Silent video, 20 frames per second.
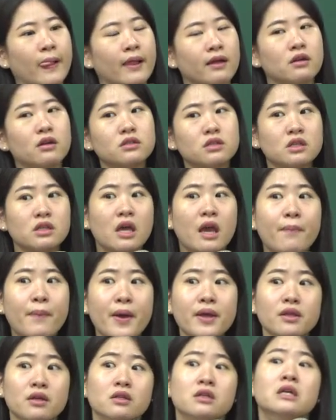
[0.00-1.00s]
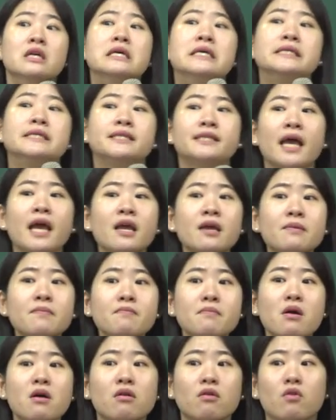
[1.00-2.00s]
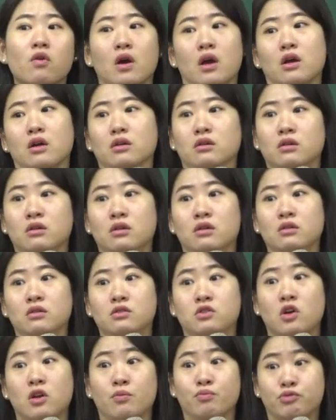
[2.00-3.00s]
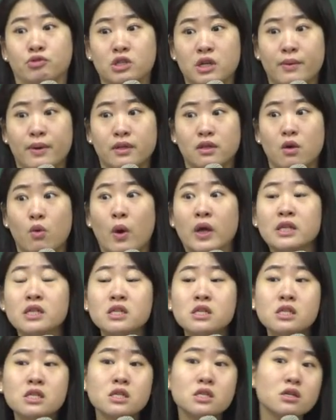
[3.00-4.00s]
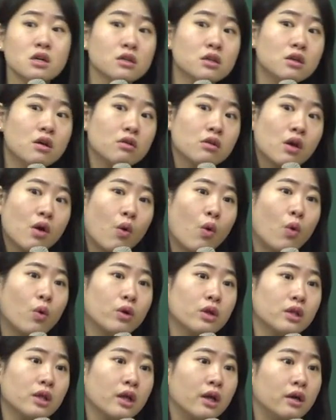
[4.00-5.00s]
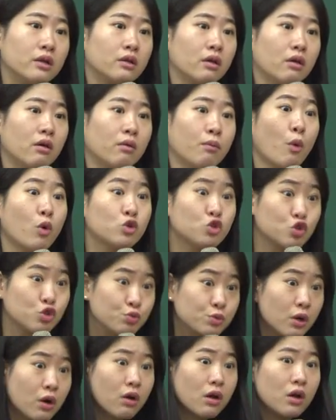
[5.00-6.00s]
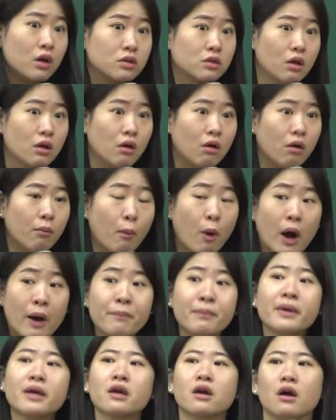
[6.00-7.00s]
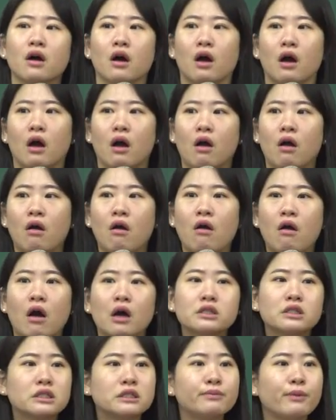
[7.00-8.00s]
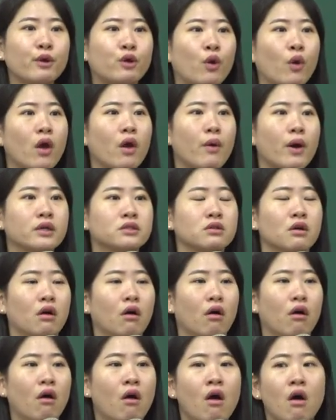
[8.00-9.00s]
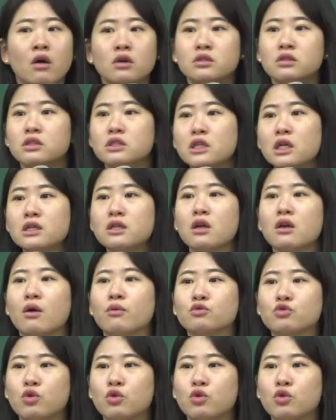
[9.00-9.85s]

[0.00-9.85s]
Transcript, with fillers: 그래서 예배는 생명과처럼 붙잡아야 돼요. 완전히 여기 올인해야 돼요. 목숨 걸어야 돼요. 뭐 합니까? 아침에 교회 와서 시절대겸